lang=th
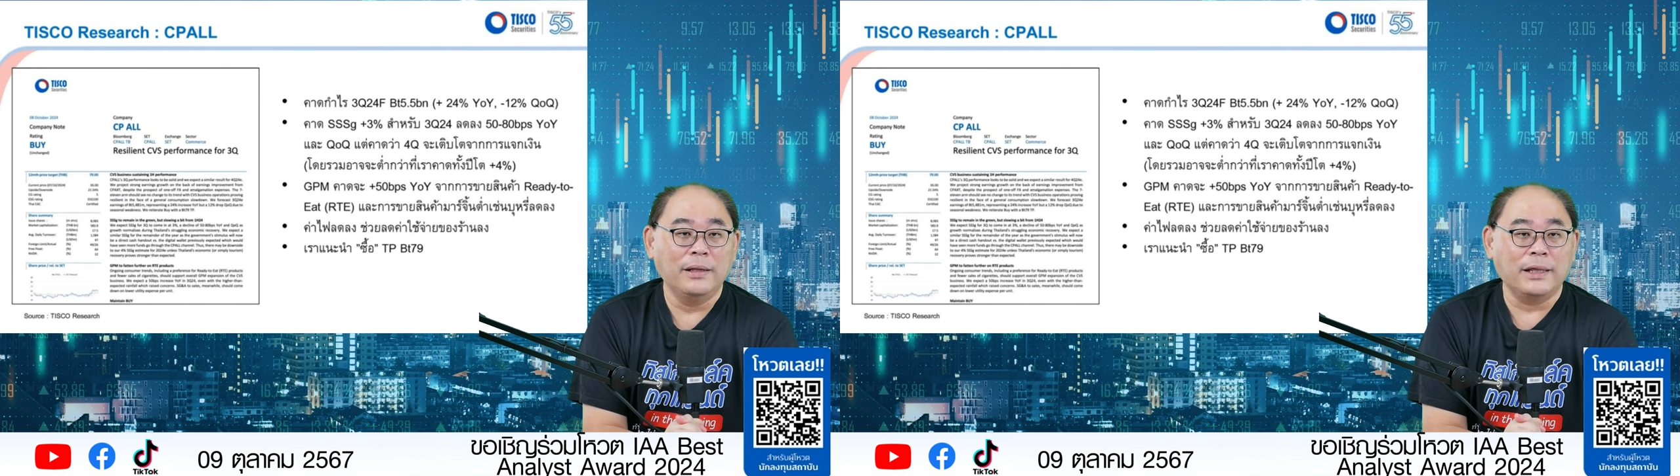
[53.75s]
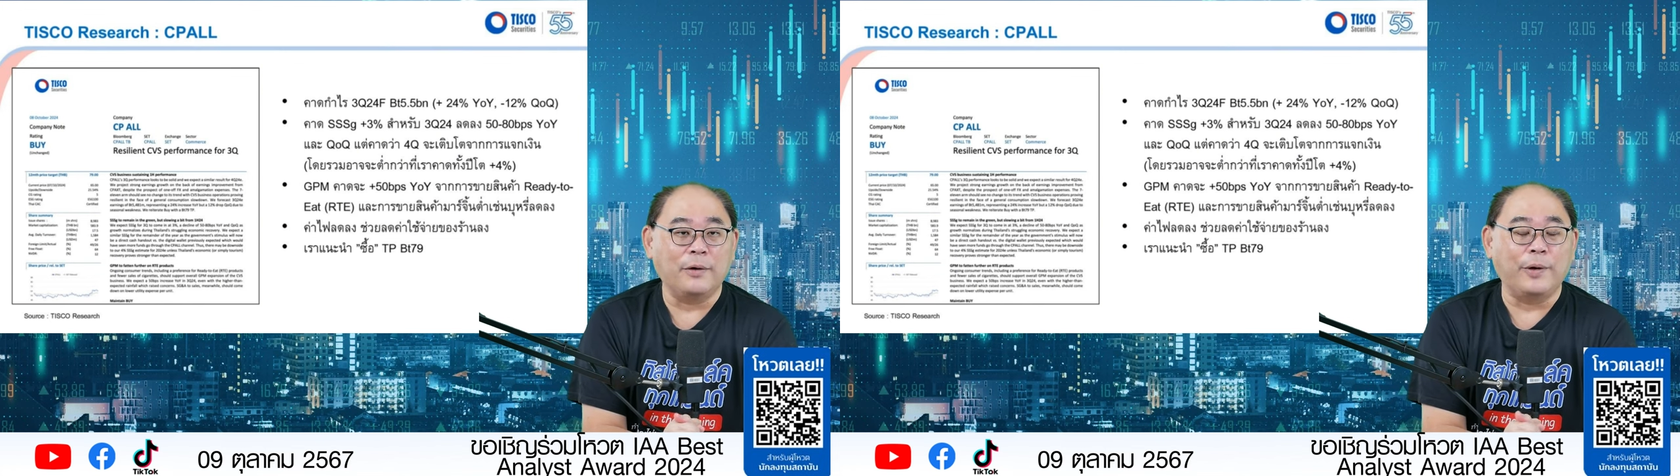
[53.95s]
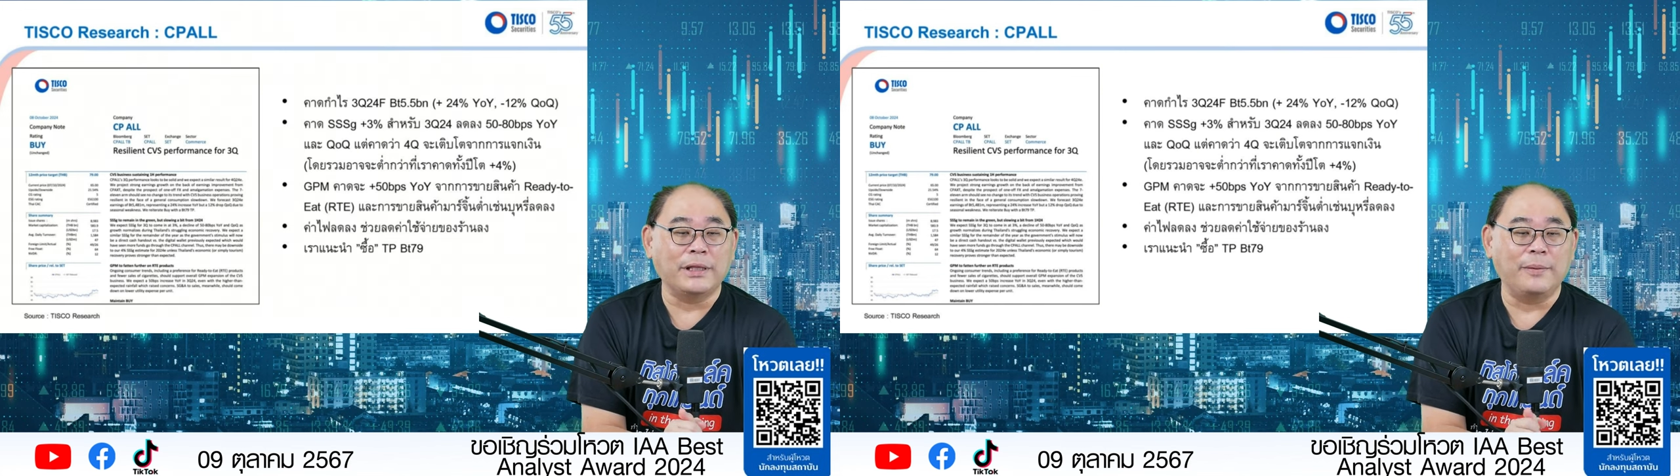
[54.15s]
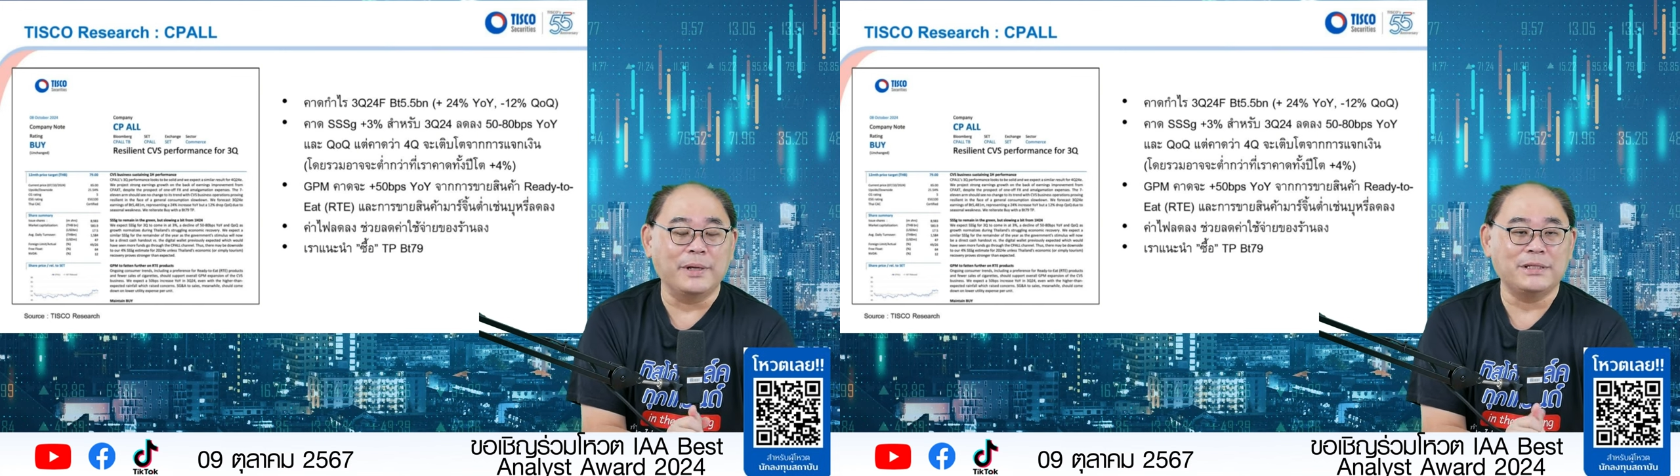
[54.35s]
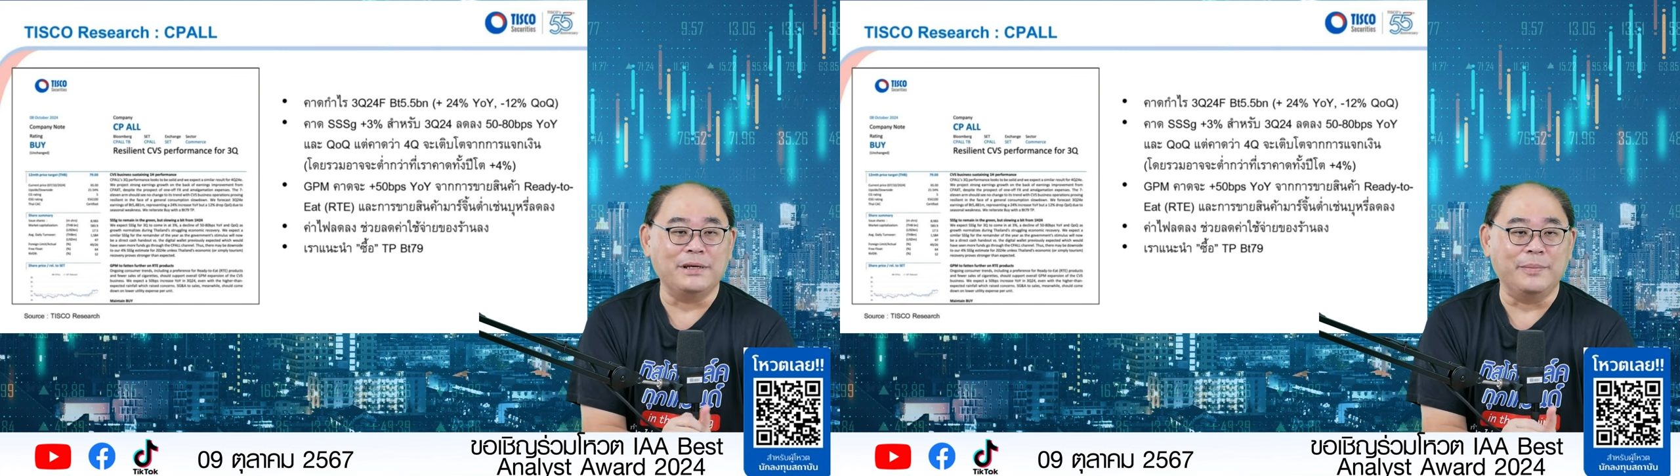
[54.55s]
ถ้ากอกว่าแต่
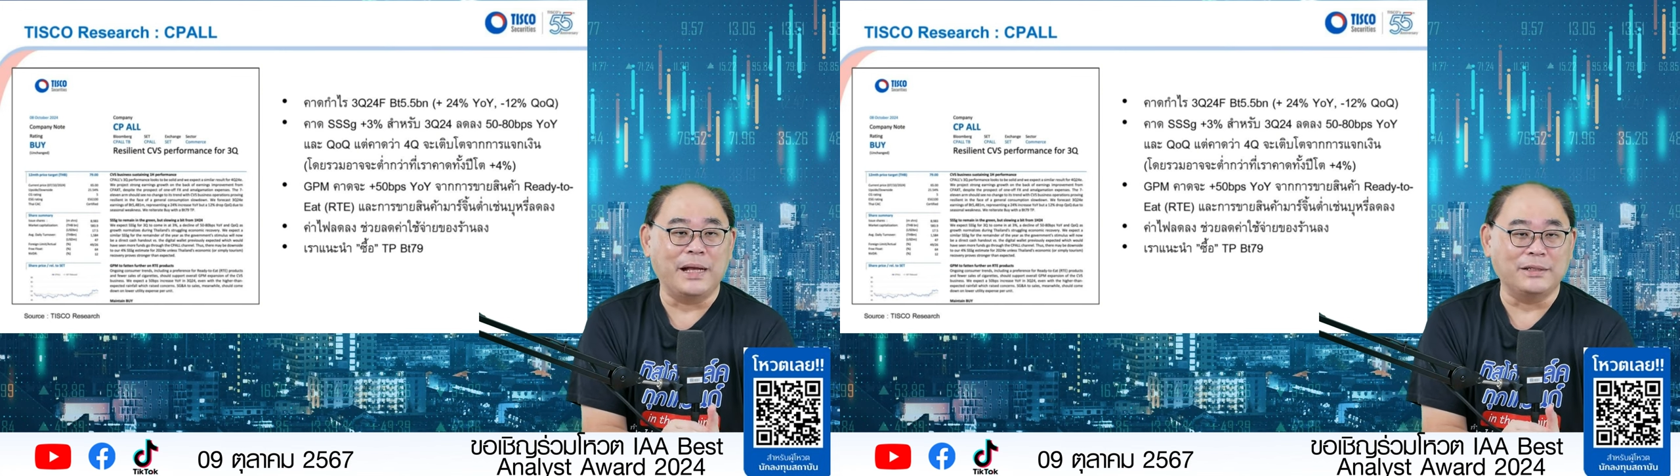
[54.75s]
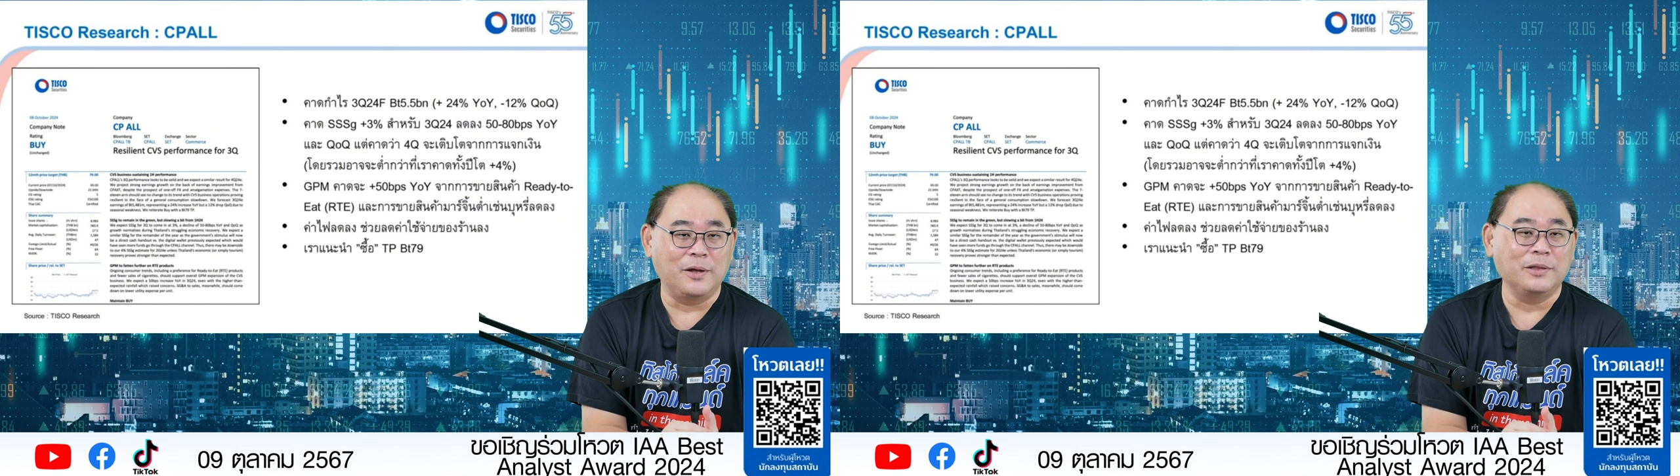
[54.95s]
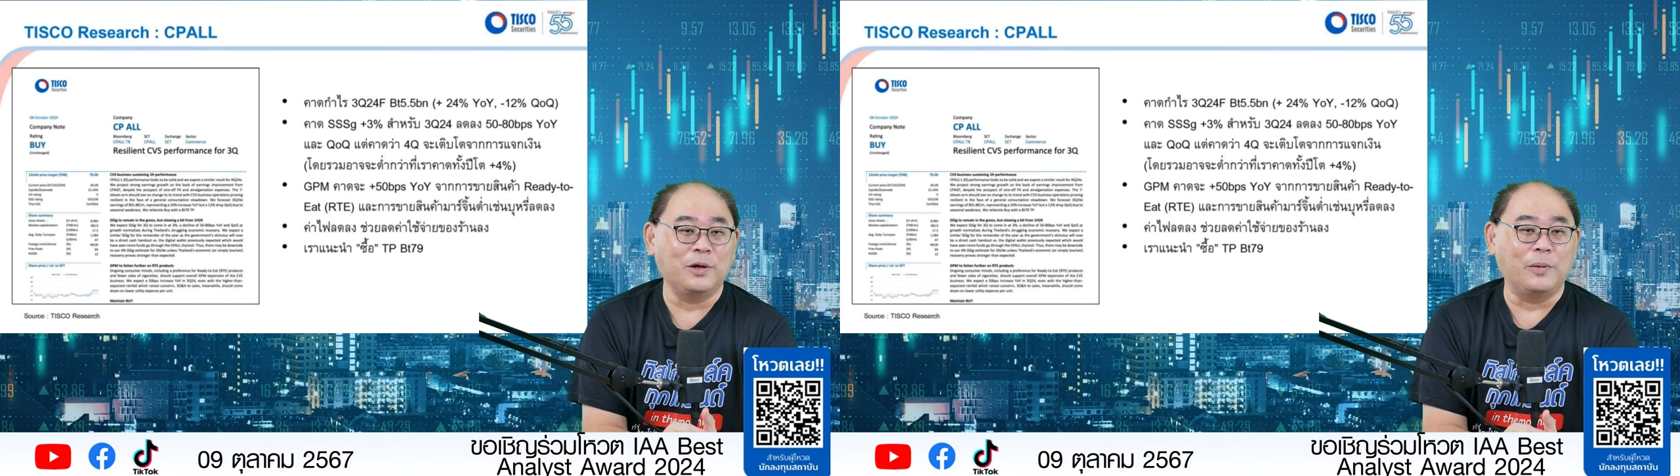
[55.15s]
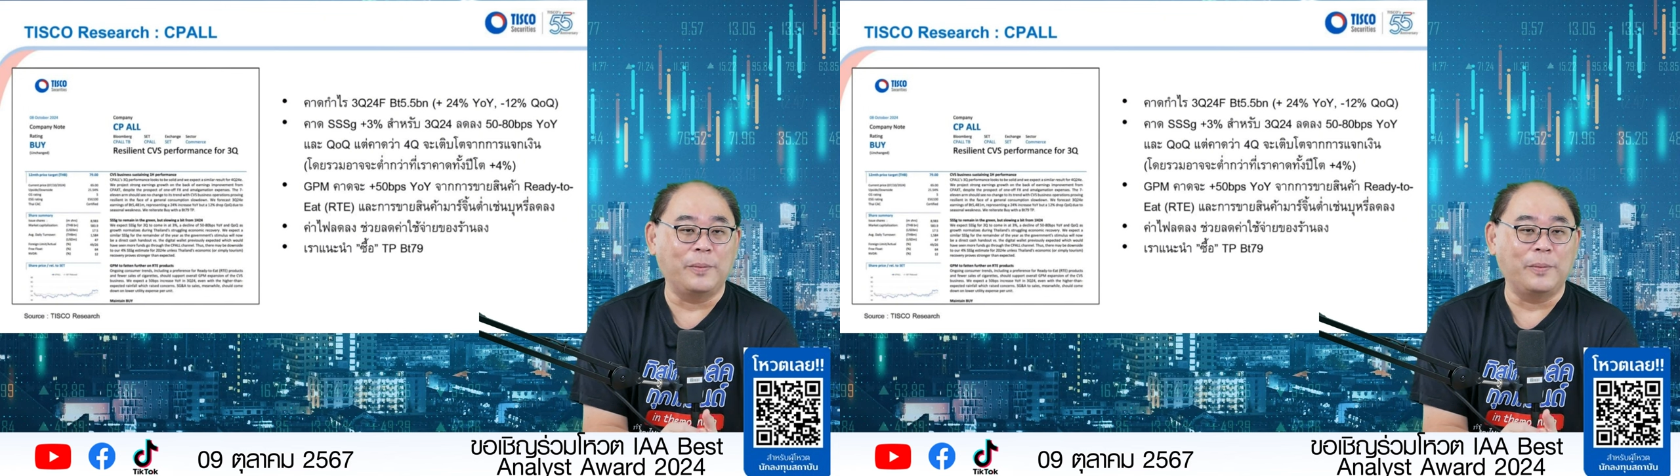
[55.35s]
มาส่มันอาจจะต้องโต